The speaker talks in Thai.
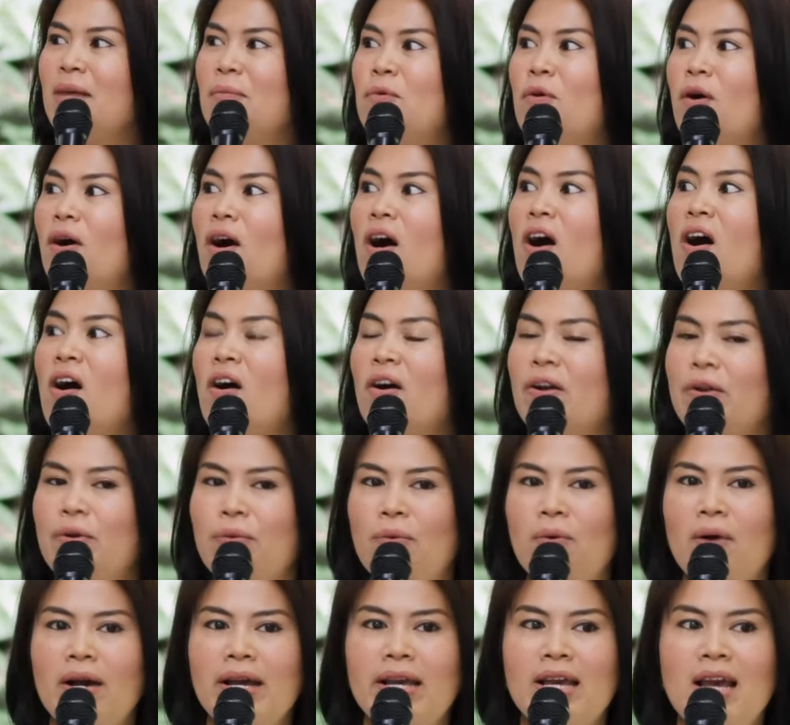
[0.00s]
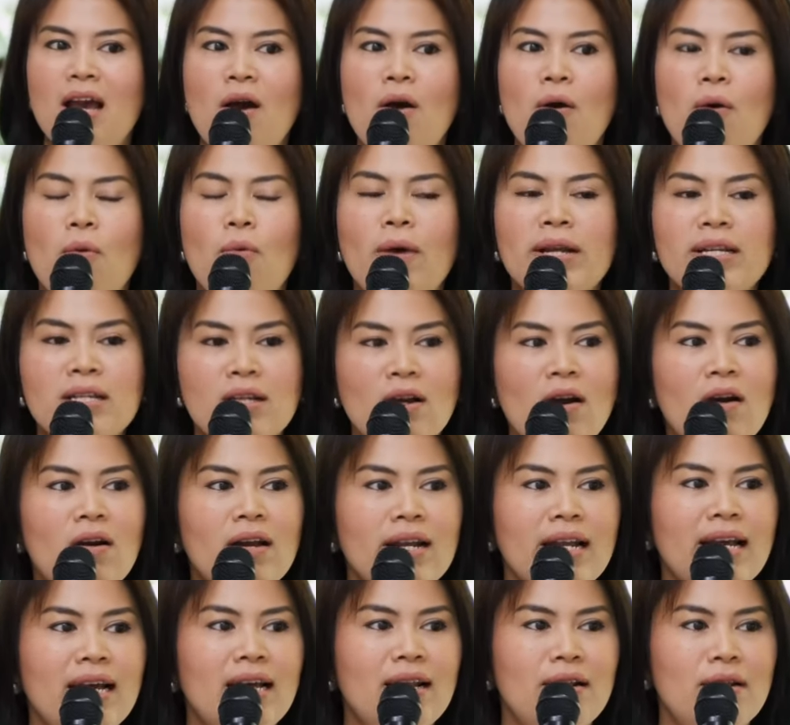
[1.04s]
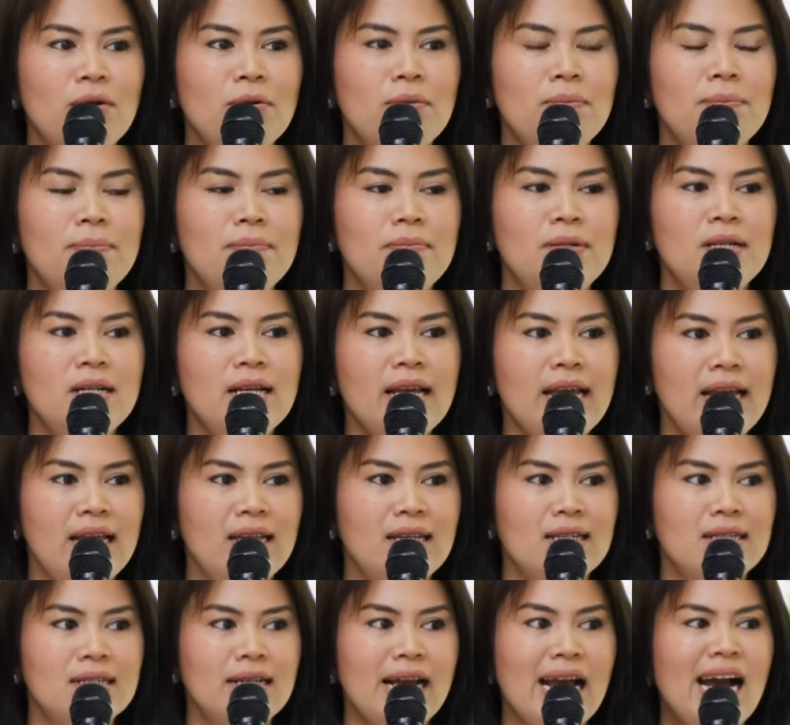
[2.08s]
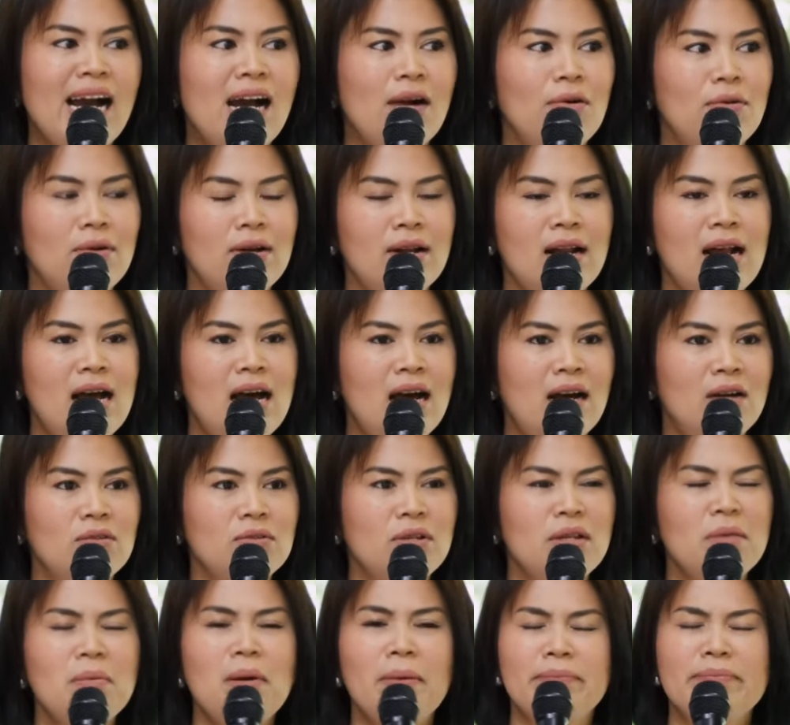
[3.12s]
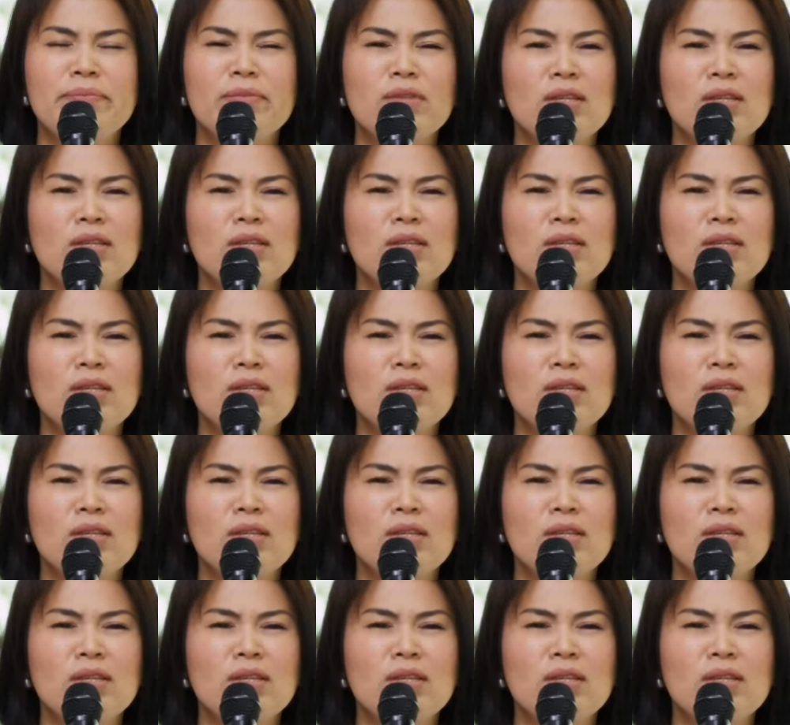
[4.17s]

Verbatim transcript: บหัวข้อด้วยวันก่อนค่ะเราเพิ่งเห็นข่าวคราวที่แบบ